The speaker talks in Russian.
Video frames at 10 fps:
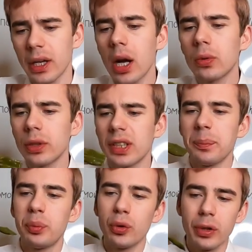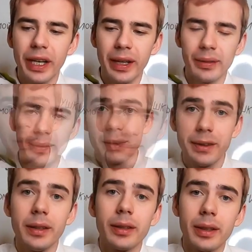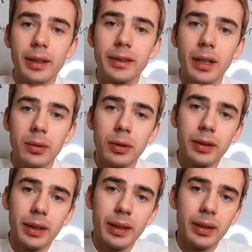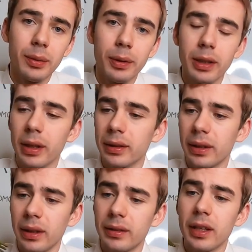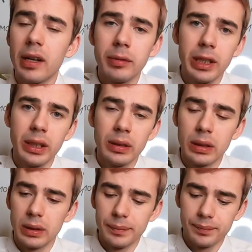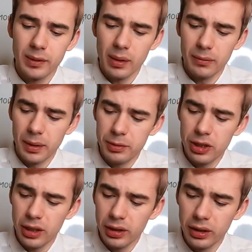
это какое-то пюре, сделанное из какой-то непонятной травы. Вообще